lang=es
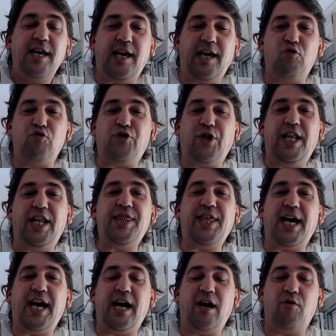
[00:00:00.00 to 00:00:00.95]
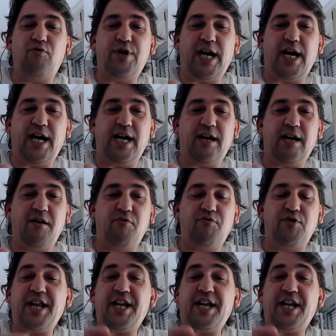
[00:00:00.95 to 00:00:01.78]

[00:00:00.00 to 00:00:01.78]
eh, utiliza una,